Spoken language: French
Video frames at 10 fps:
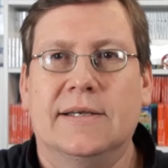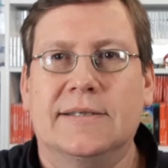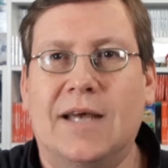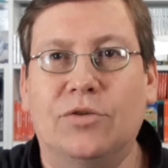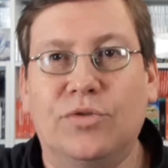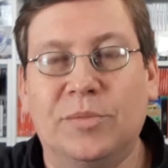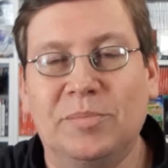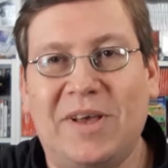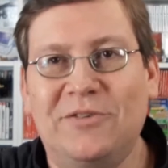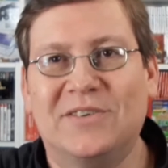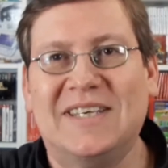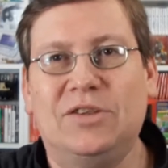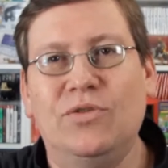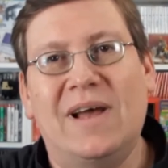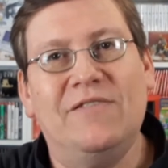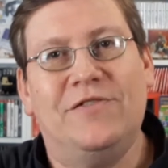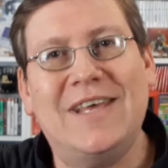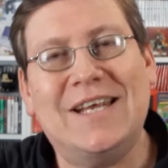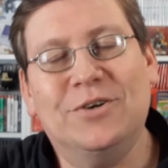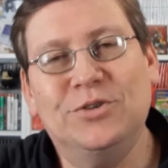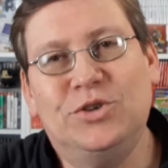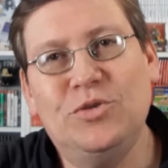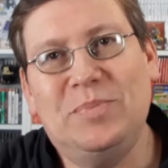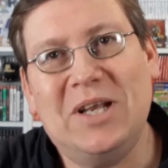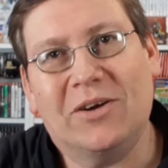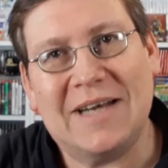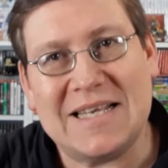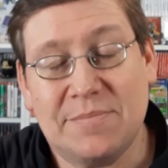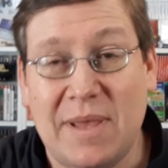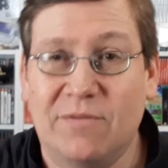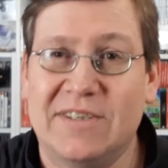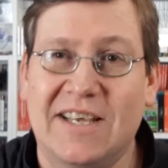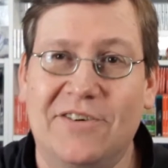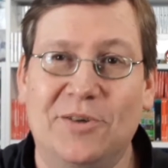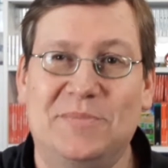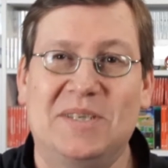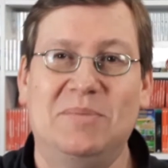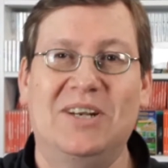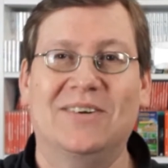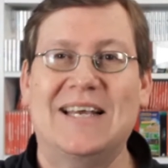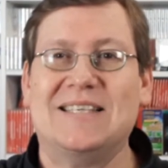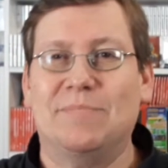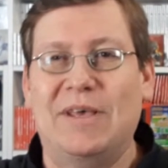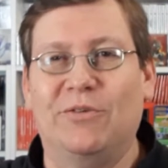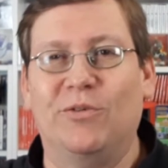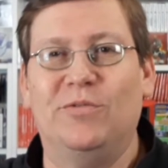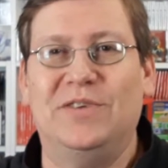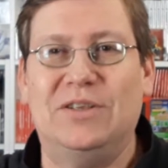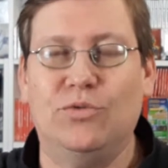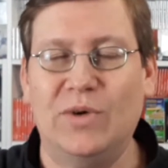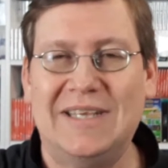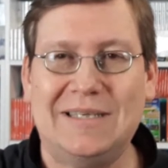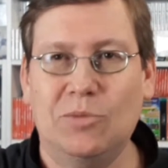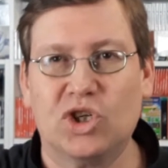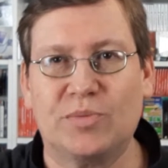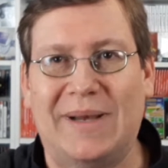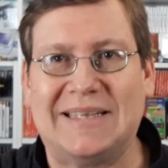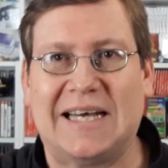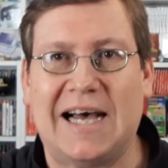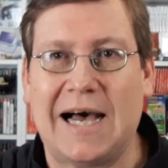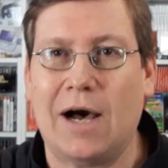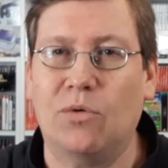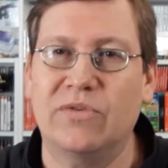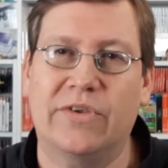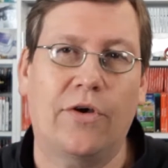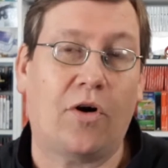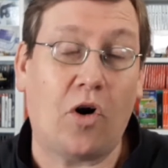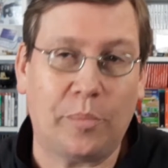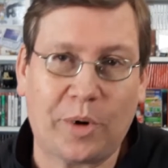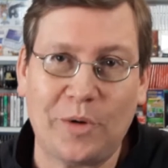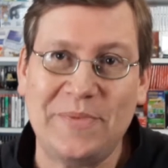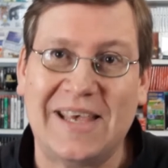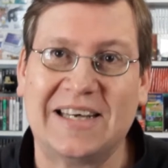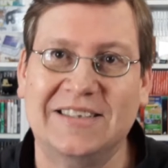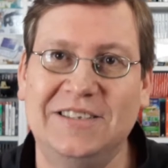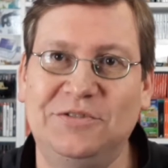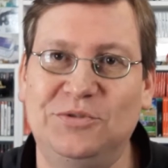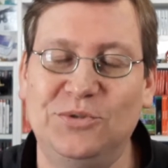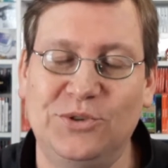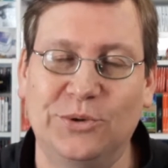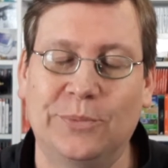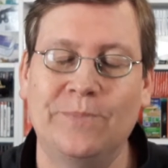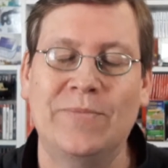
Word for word: Salut tout le monde, bienvenue dans cette nouvelle vidéo du bilan de la semaine. Vous savez, le petit bilan de la semaine, on le fait tous les dimanches matin à 11h en première diffusion.